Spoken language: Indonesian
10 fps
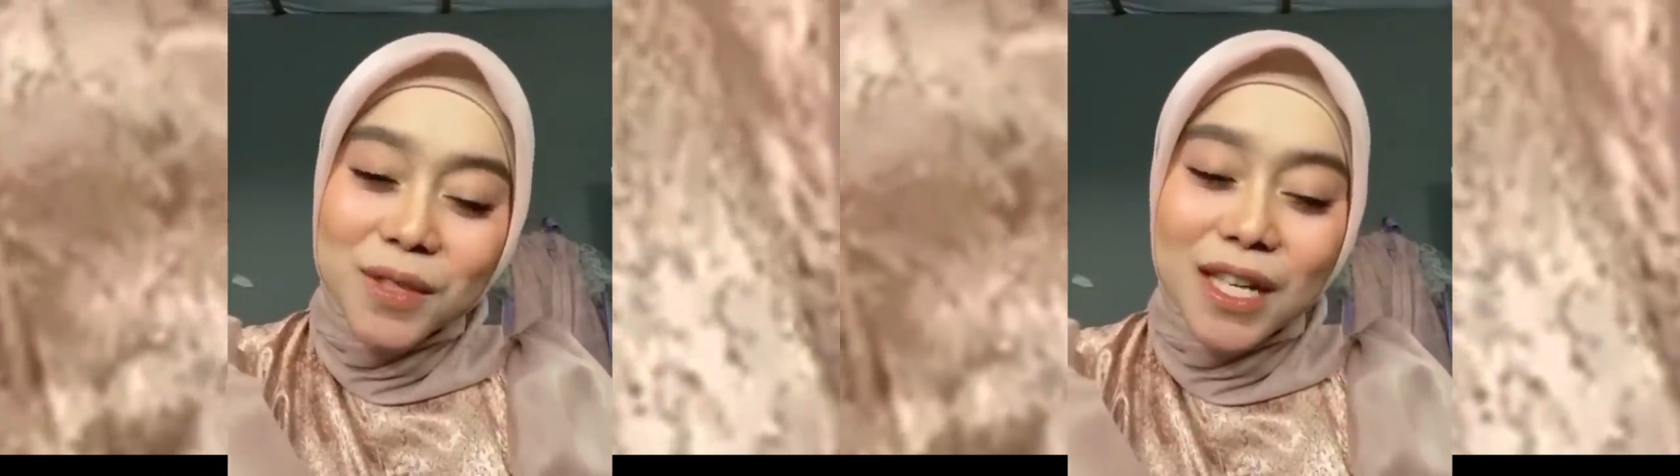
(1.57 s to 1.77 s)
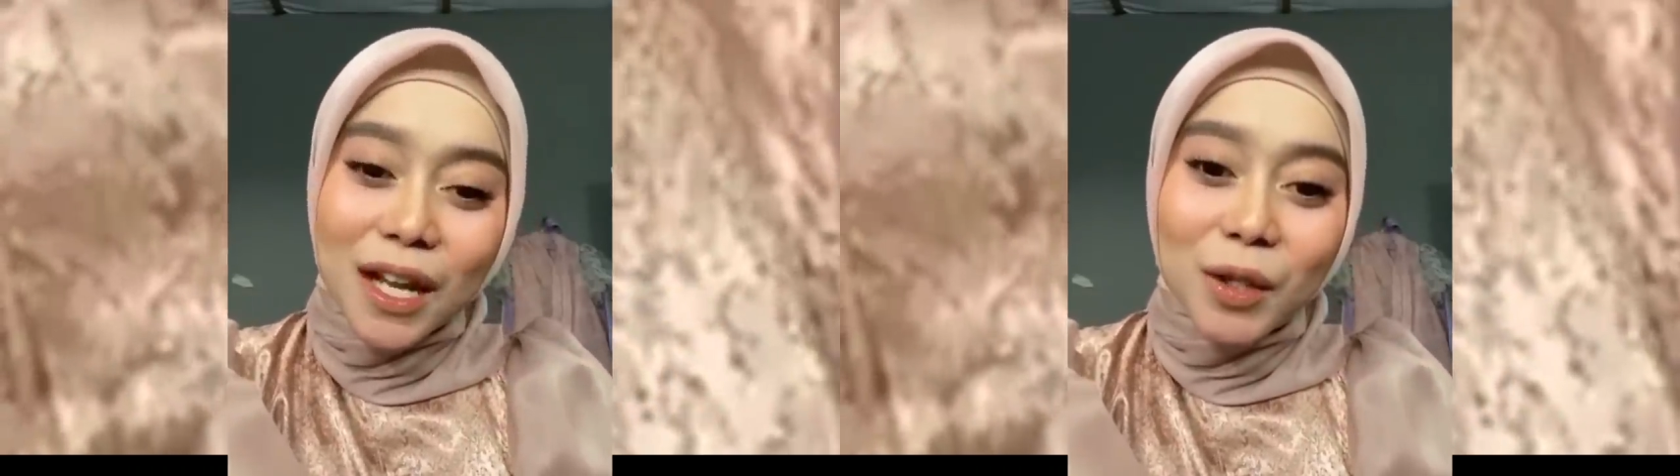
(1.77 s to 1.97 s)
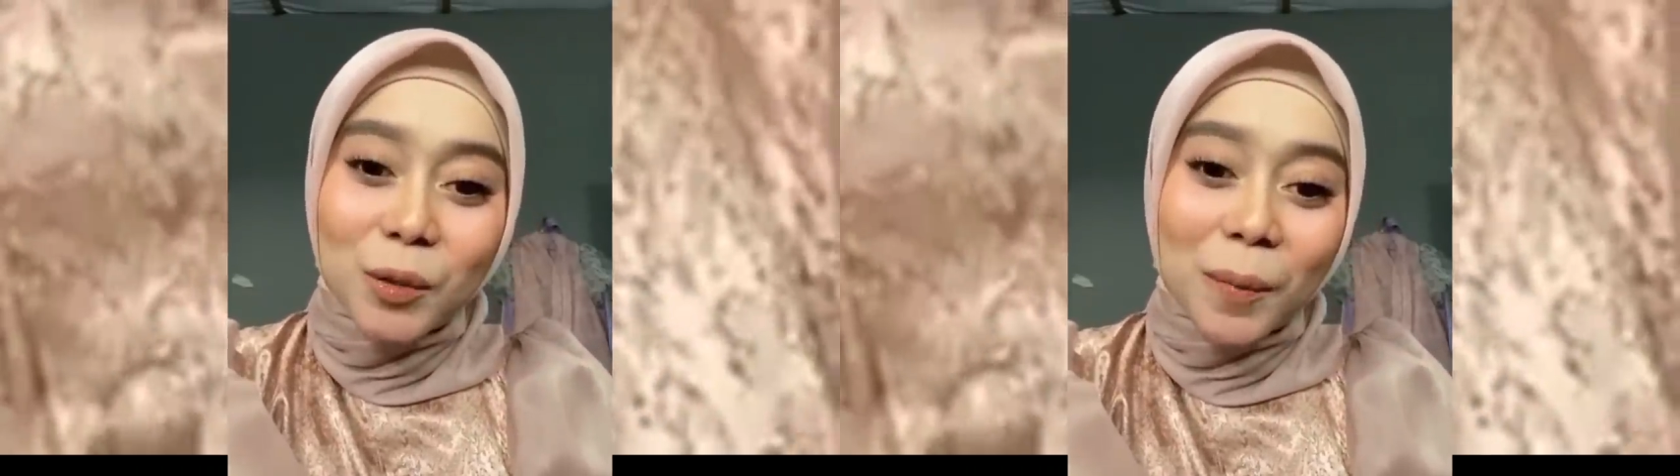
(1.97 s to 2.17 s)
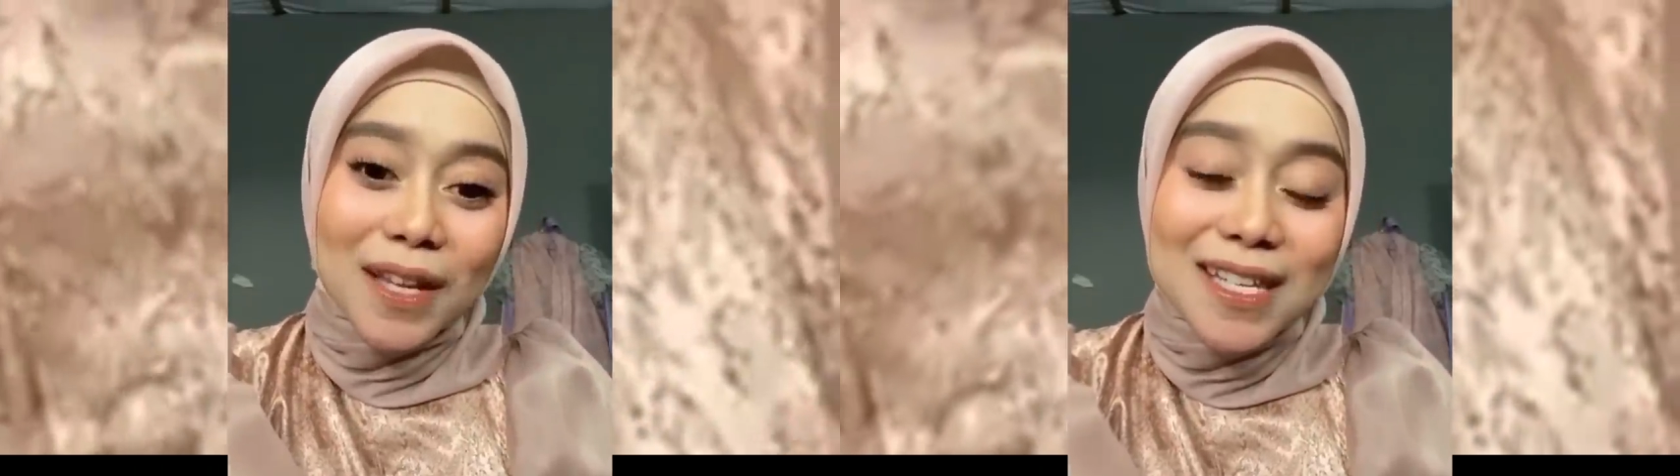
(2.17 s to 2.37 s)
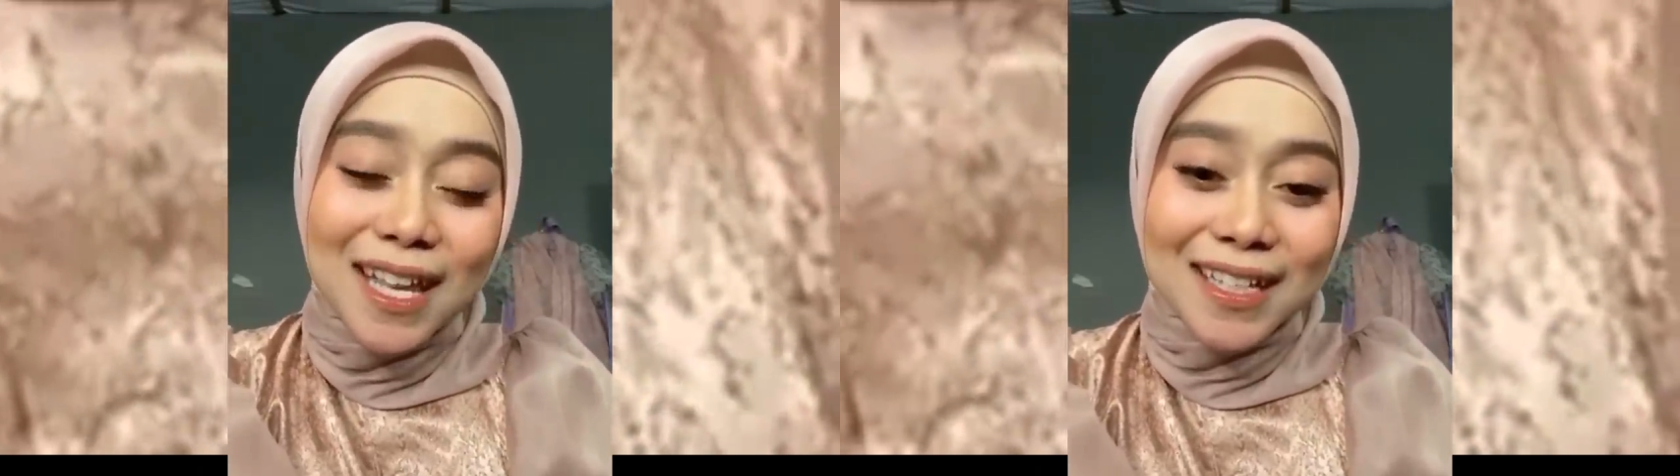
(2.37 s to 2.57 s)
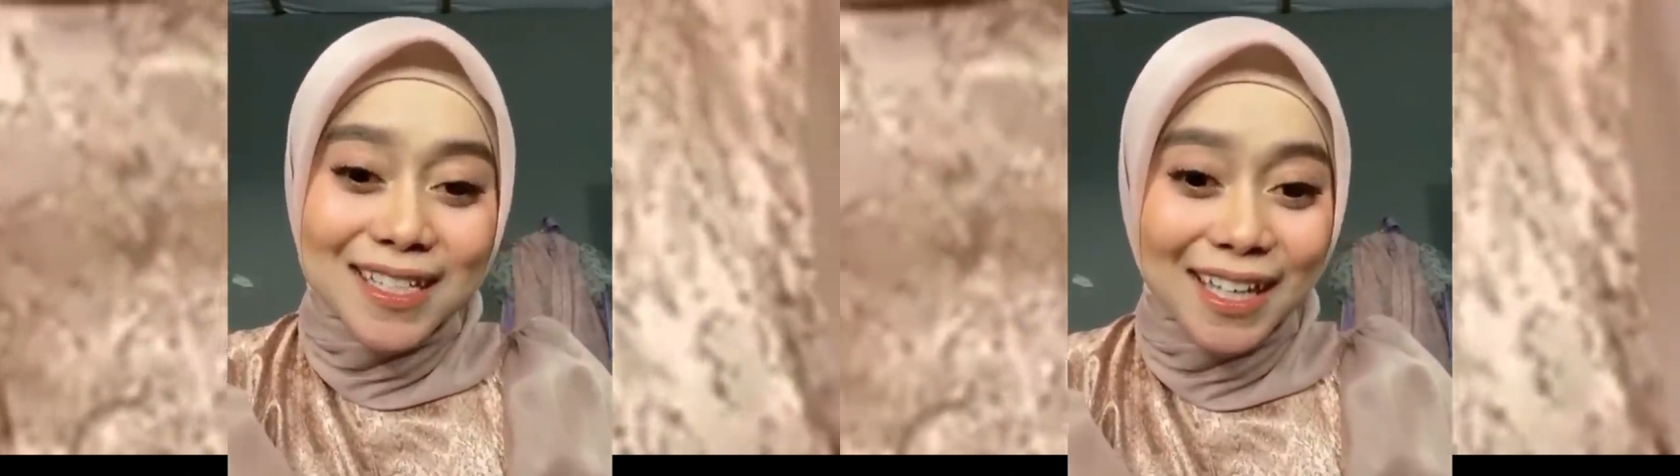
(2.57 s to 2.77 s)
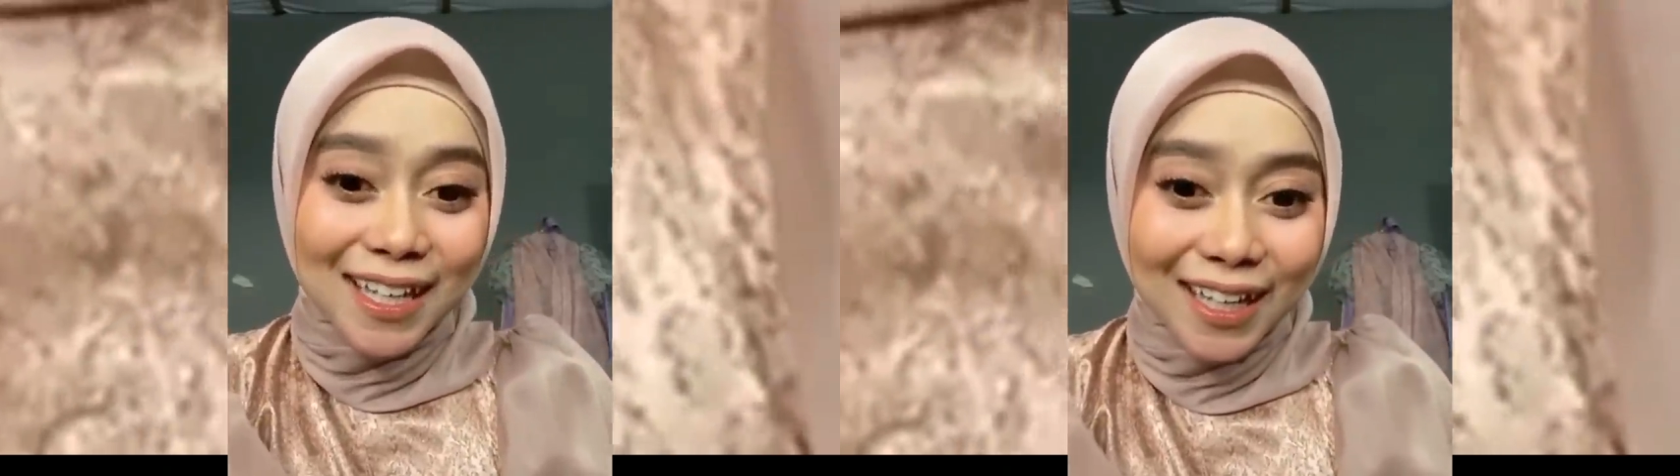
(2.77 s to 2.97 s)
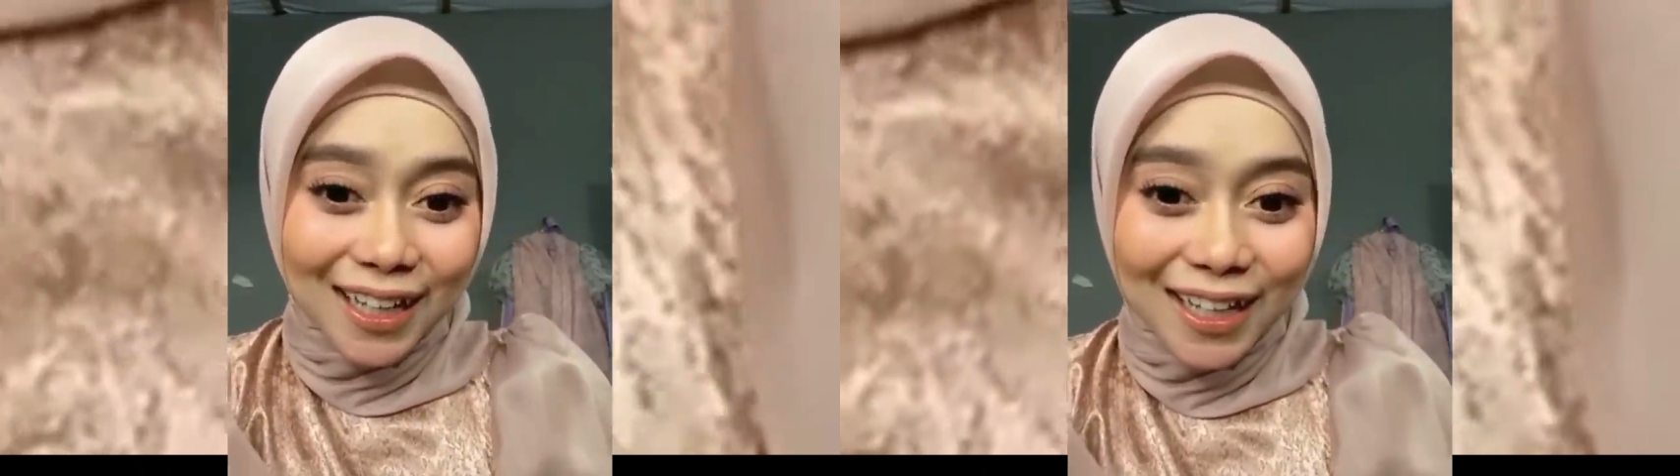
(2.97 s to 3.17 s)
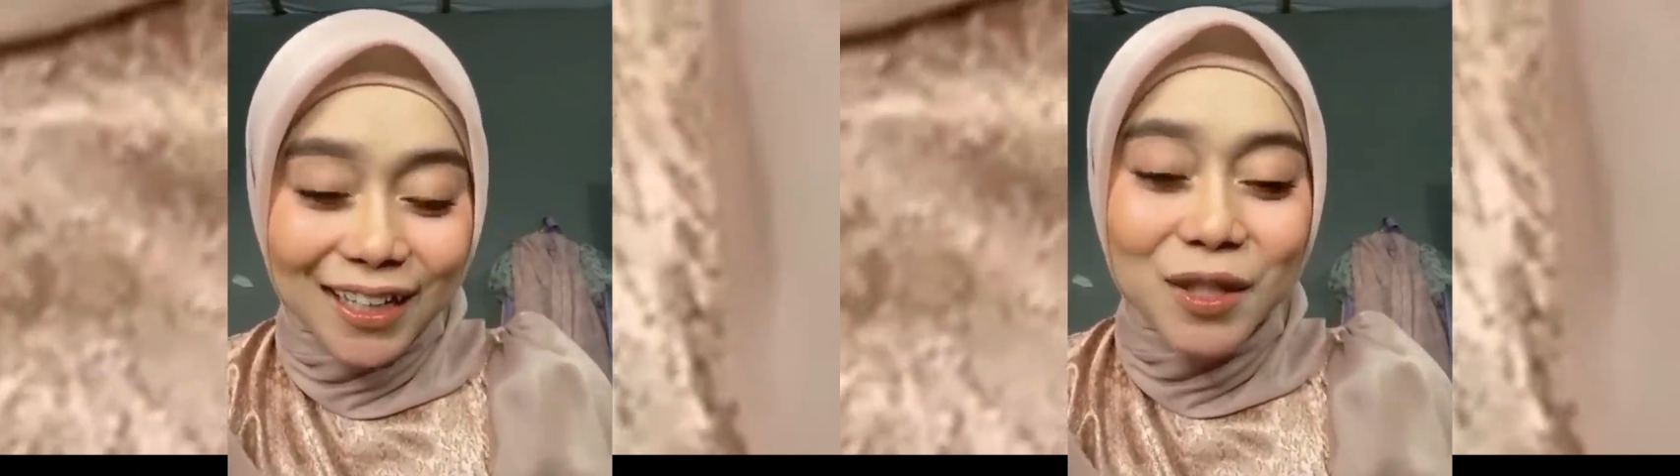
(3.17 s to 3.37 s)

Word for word: jangan lupa saksikan